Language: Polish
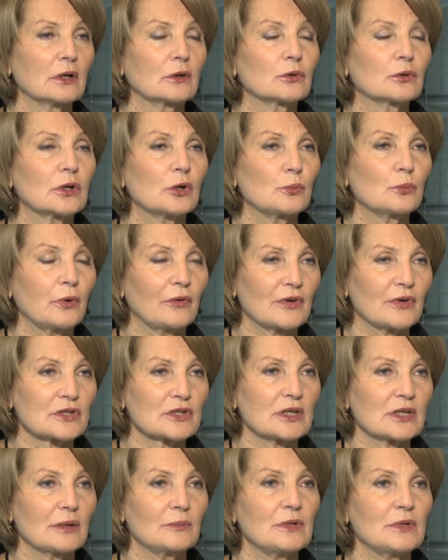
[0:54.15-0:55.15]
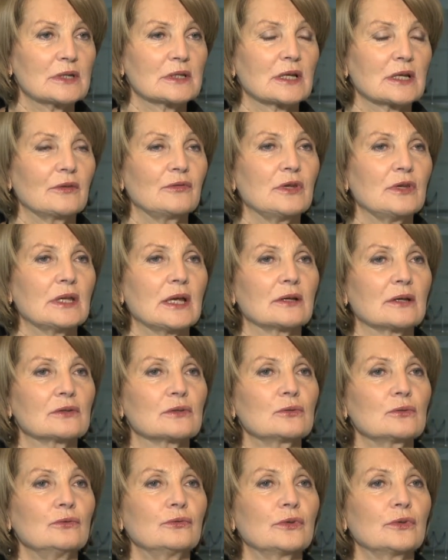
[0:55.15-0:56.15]
która upoważnia ministra
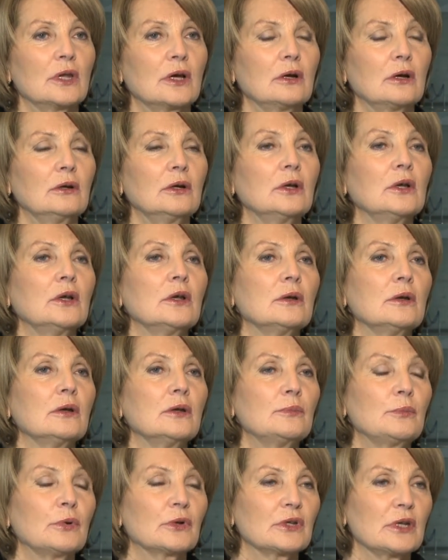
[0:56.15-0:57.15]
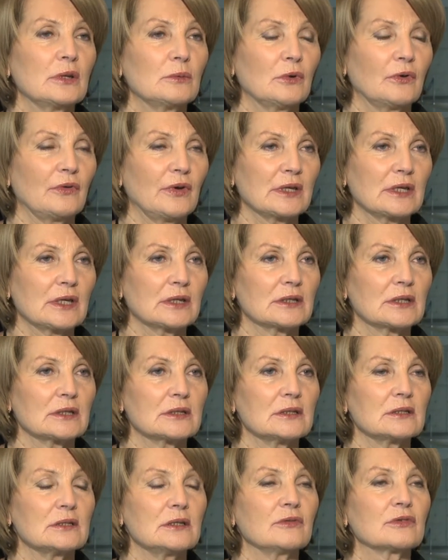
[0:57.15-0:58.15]
finansów do podejmowania
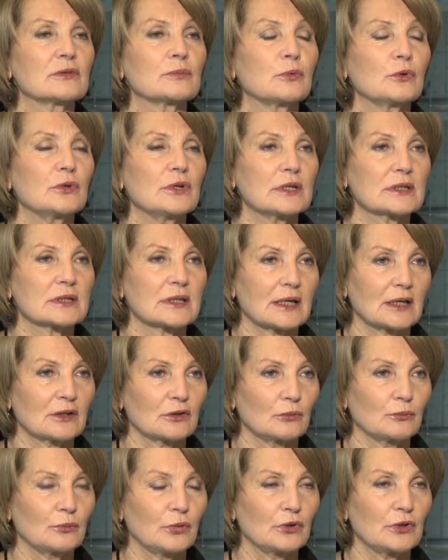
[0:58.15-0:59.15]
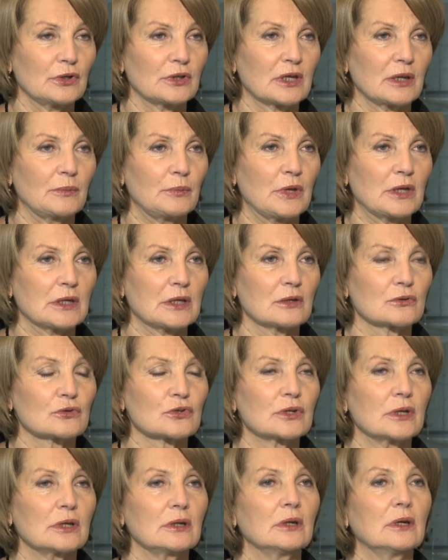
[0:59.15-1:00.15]
decyzji wspólnie z Radą Polityki
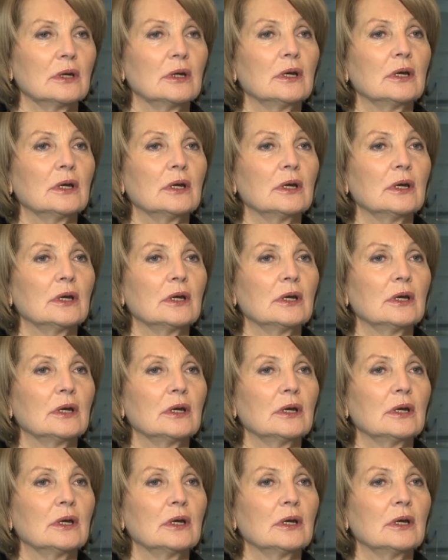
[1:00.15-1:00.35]
Pieniężnej.